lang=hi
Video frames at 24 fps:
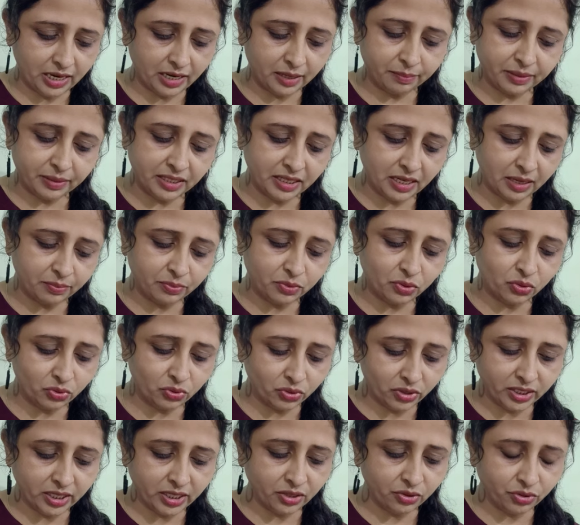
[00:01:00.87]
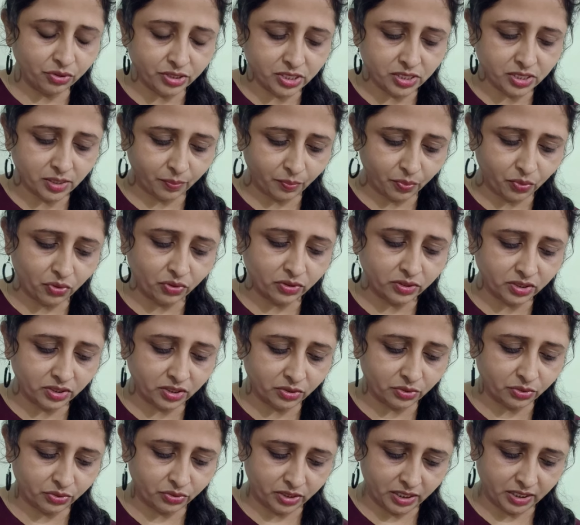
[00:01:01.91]
है बट आपको कोई ना कोई सपोर्ट
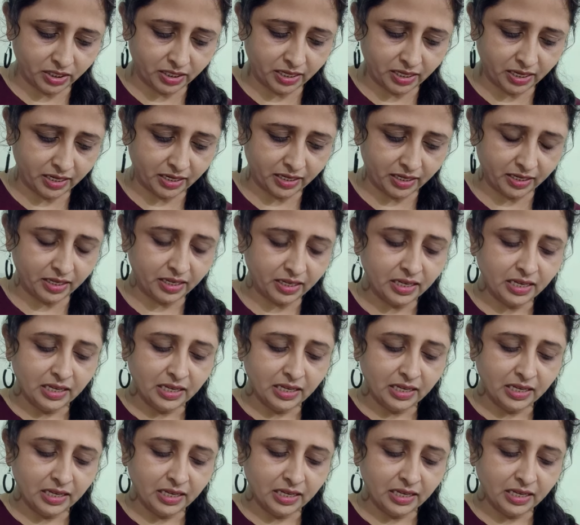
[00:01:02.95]
ज़रूर कर रहा है